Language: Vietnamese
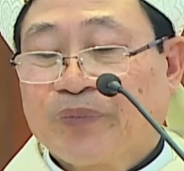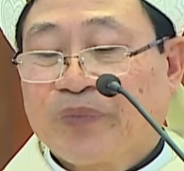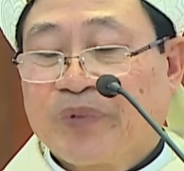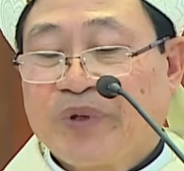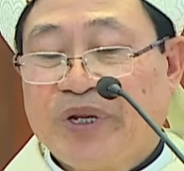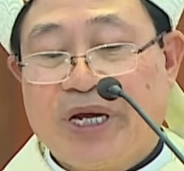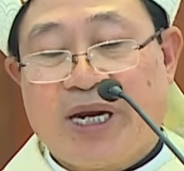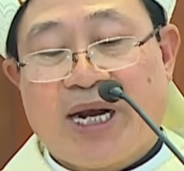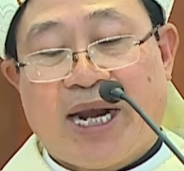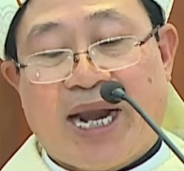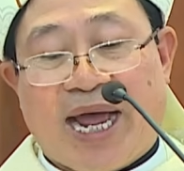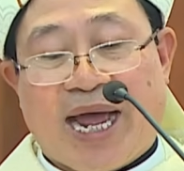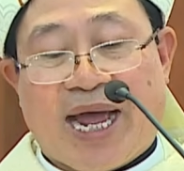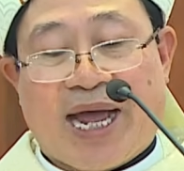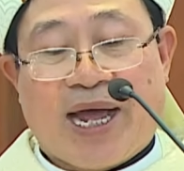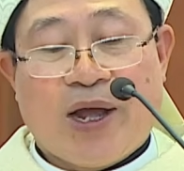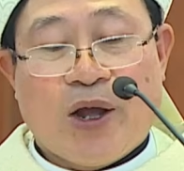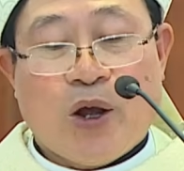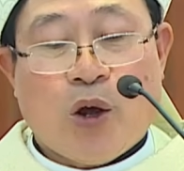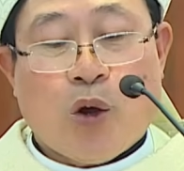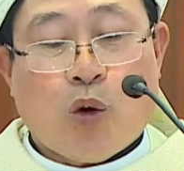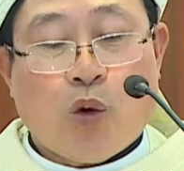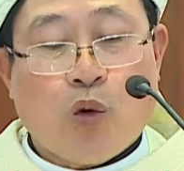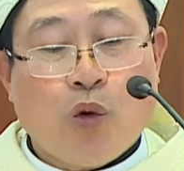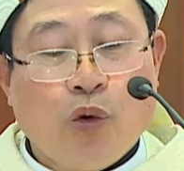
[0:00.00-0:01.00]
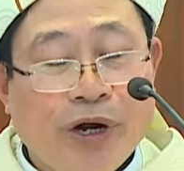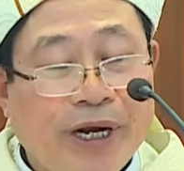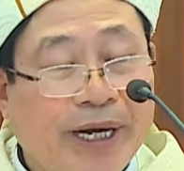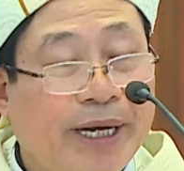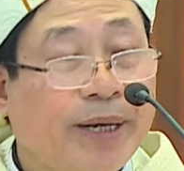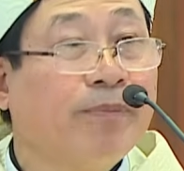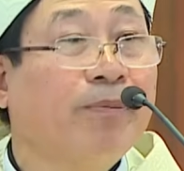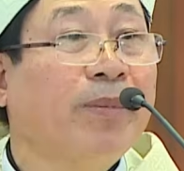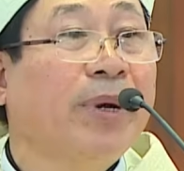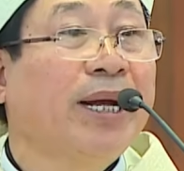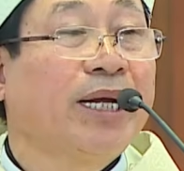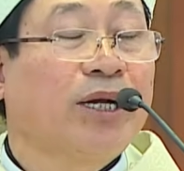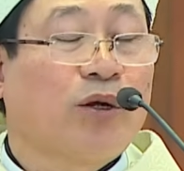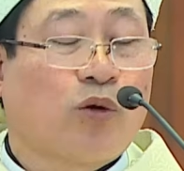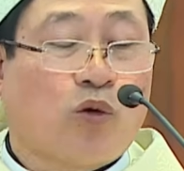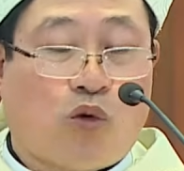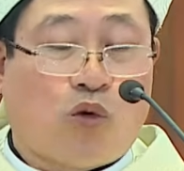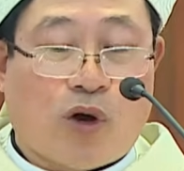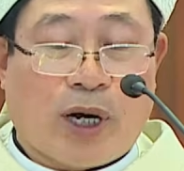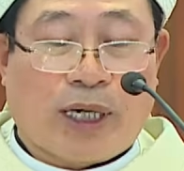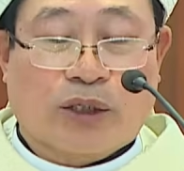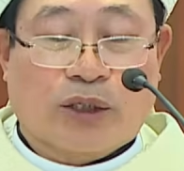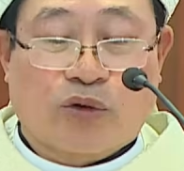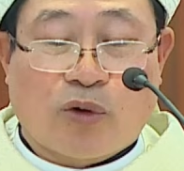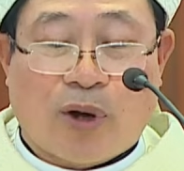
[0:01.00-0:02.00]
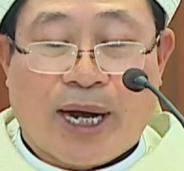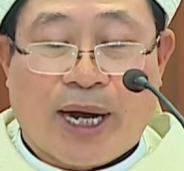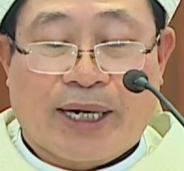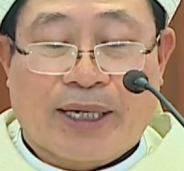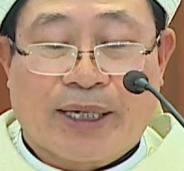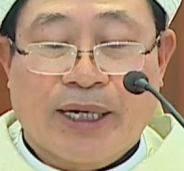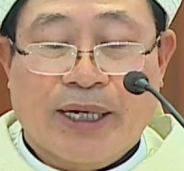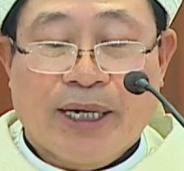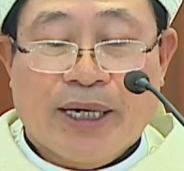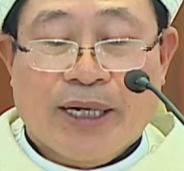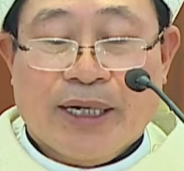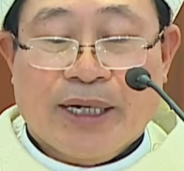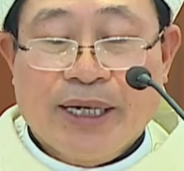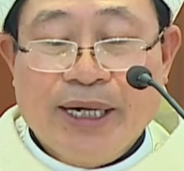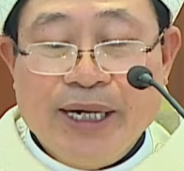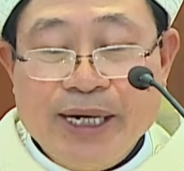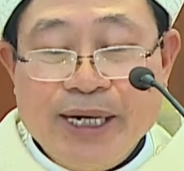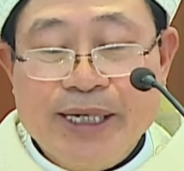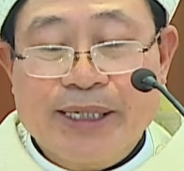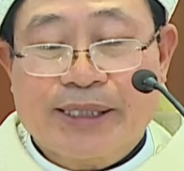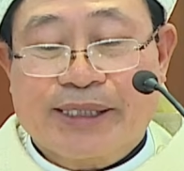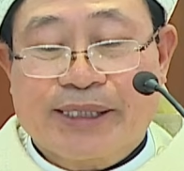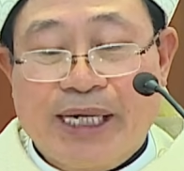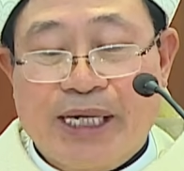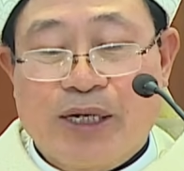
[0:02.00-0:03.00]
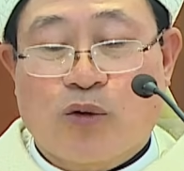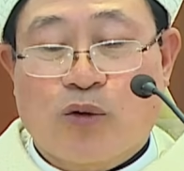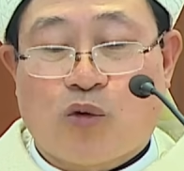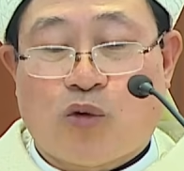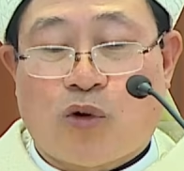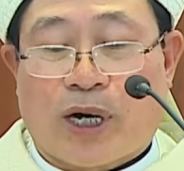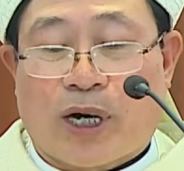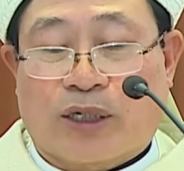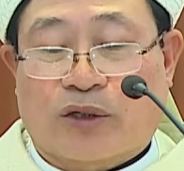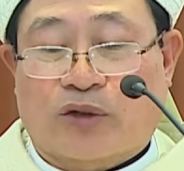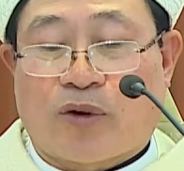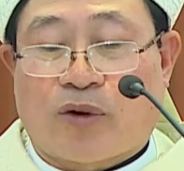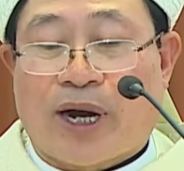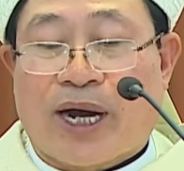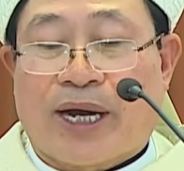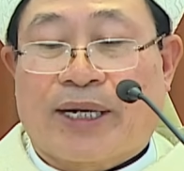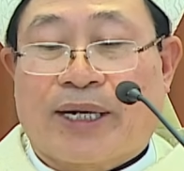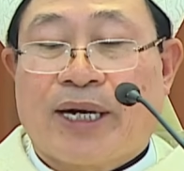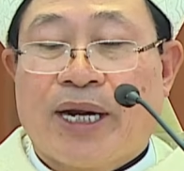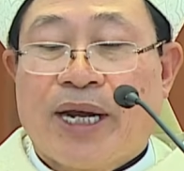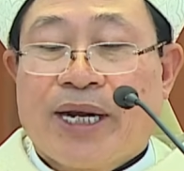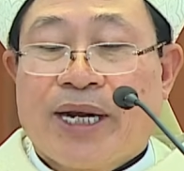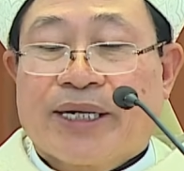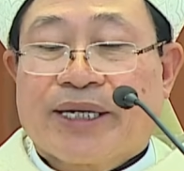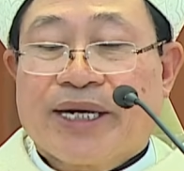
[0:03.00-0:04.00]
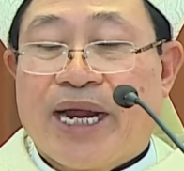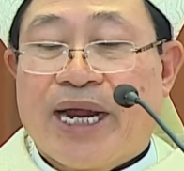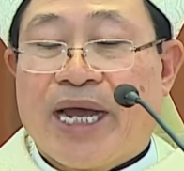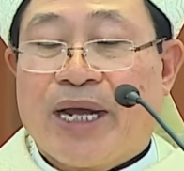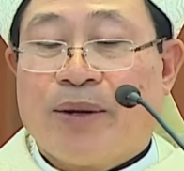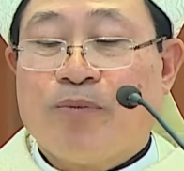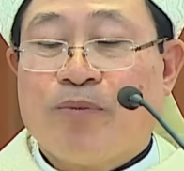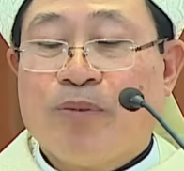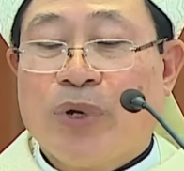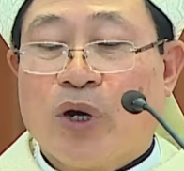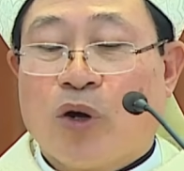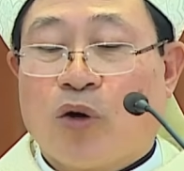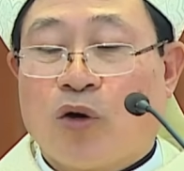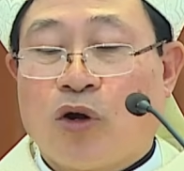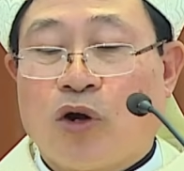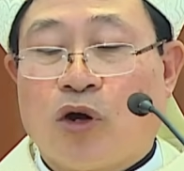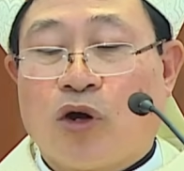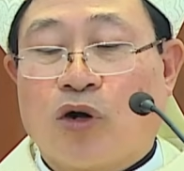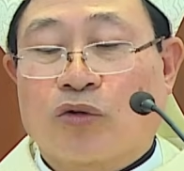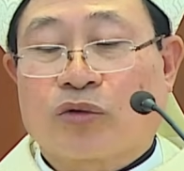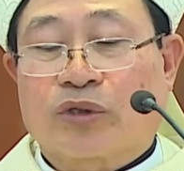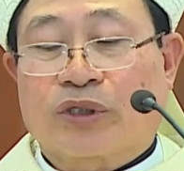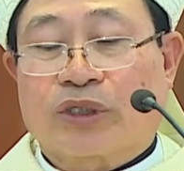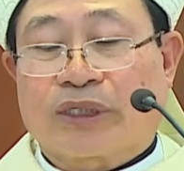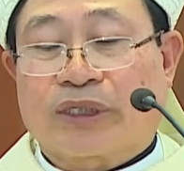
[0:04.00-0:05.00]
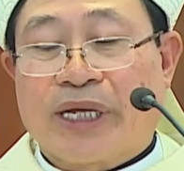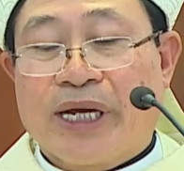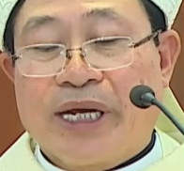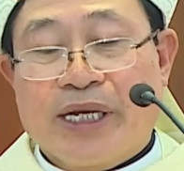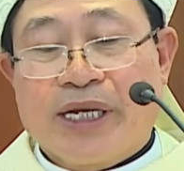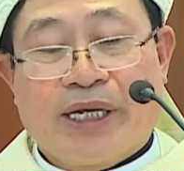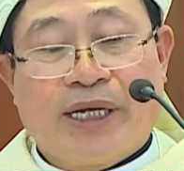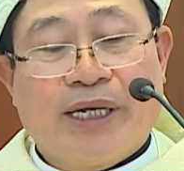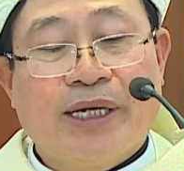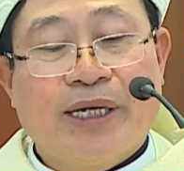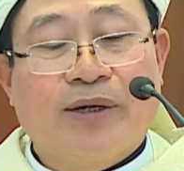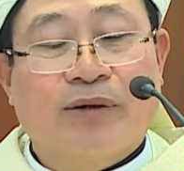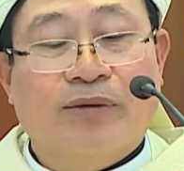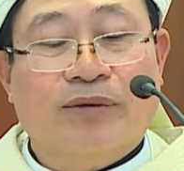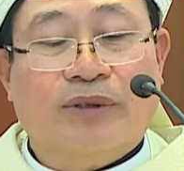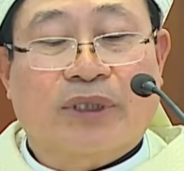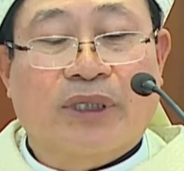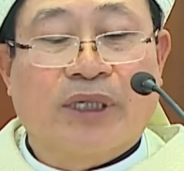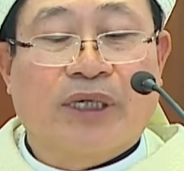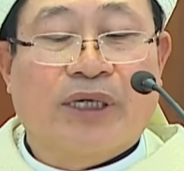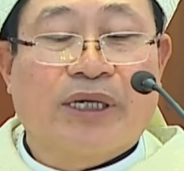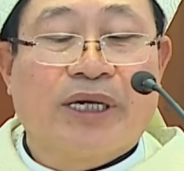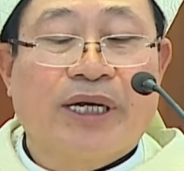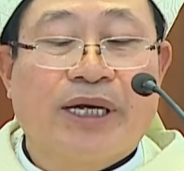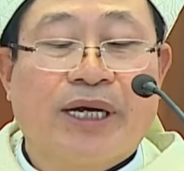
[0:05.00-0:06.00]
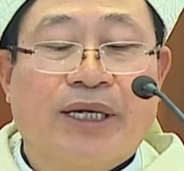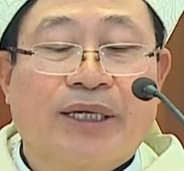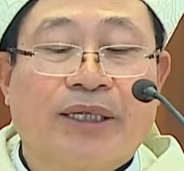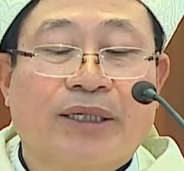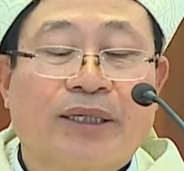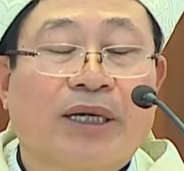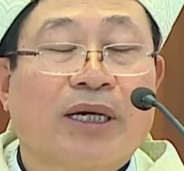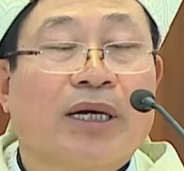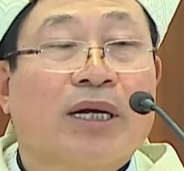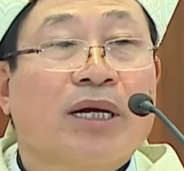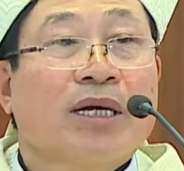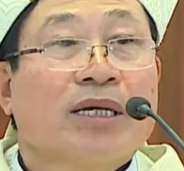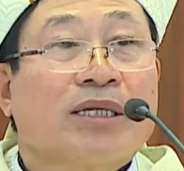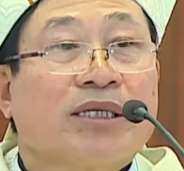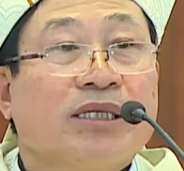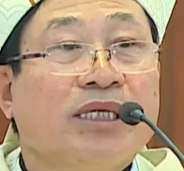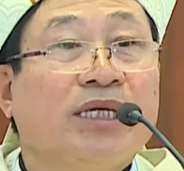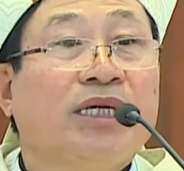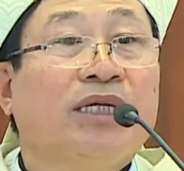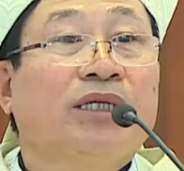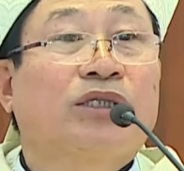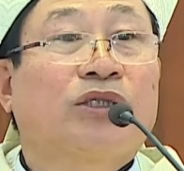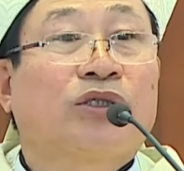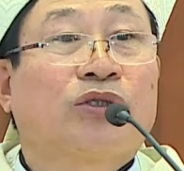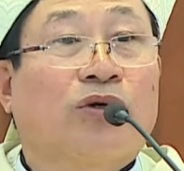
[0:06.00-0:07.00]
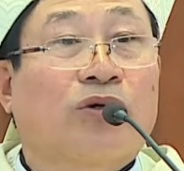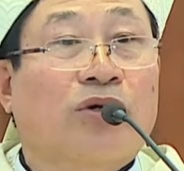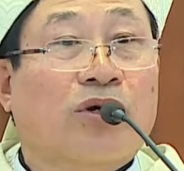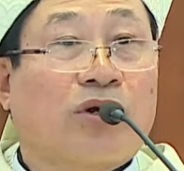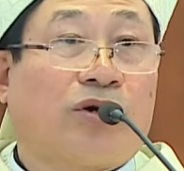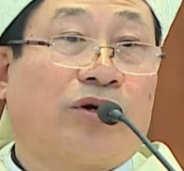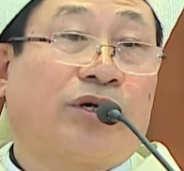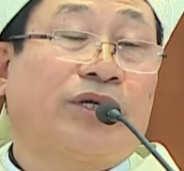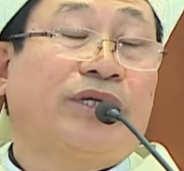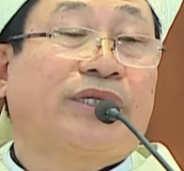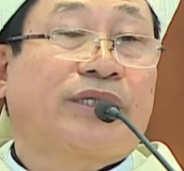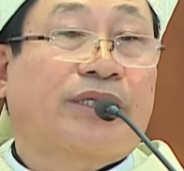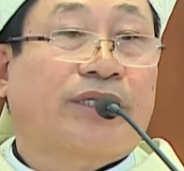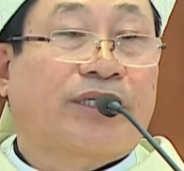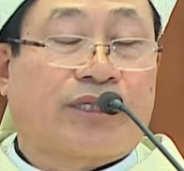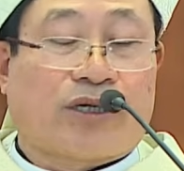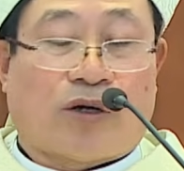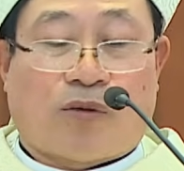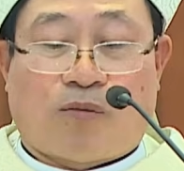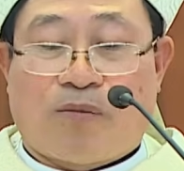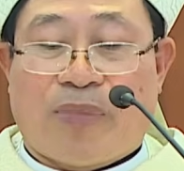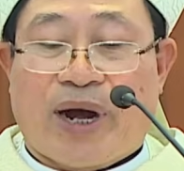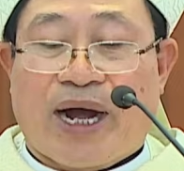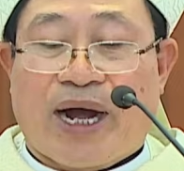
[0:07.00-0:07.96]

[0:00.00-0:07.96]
nghĩa là hủy mình hoàn toàn hy sinh hoàn toàn để biểu lộ tình yêu tự hiến như Chúa nói trong